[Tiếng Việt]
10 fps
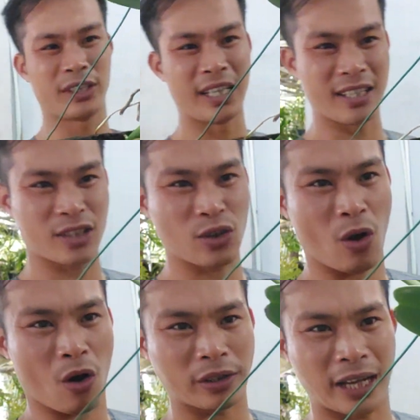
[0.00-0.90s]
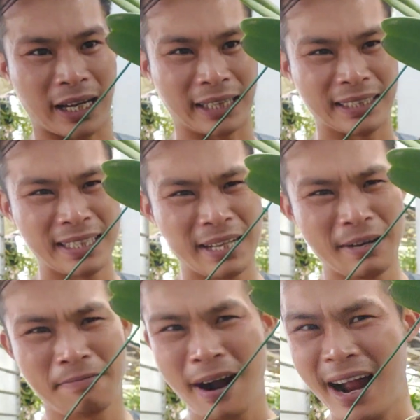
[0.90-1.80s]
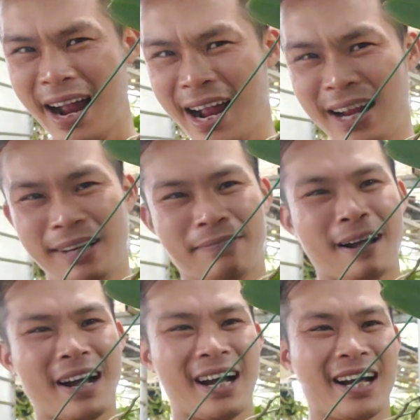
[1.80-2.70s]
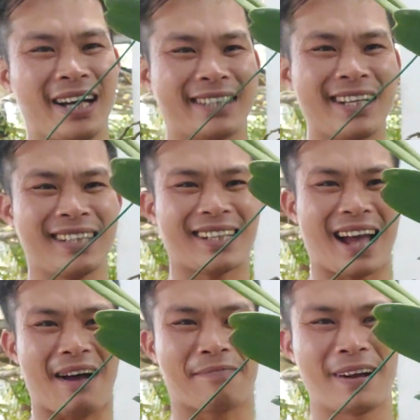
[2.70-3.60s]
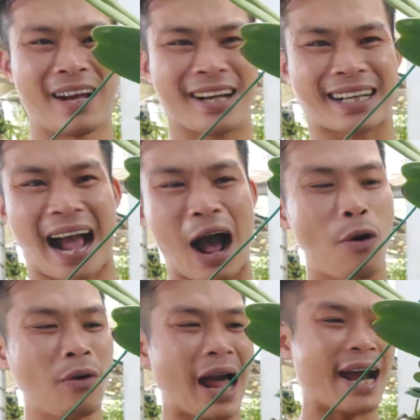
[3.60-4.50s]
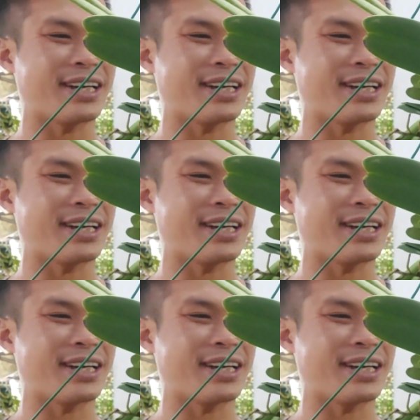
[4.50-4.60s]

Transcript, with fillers: xịn sò nhá phê phê rất là phê cáo lai